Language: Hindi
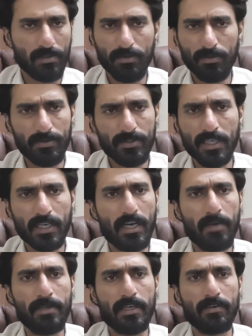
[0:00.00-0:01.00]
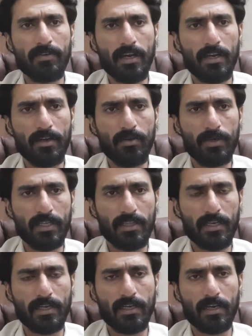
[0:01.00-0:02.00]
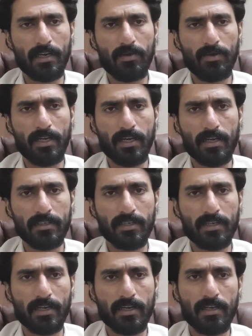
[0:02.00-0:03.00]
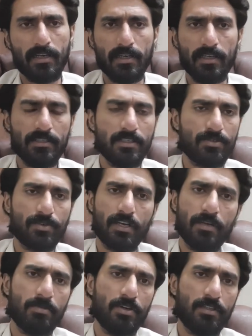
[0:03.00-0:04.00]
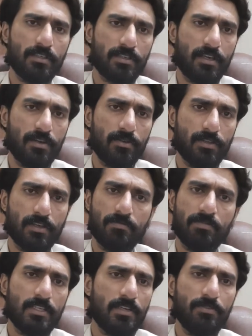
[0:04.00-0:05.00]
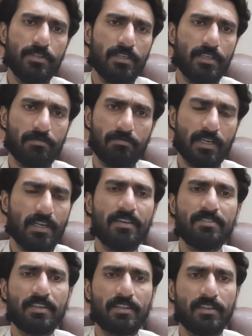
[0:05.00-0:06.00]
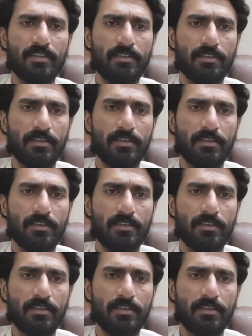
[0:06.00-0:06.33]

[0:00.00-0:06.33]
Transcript: तो उनसे काम निकलवाना उन्हें तंग करना उन्हें हरासा करना इन जैसों के लिए बहुत आसान होता है वजह वही कर सकते हैं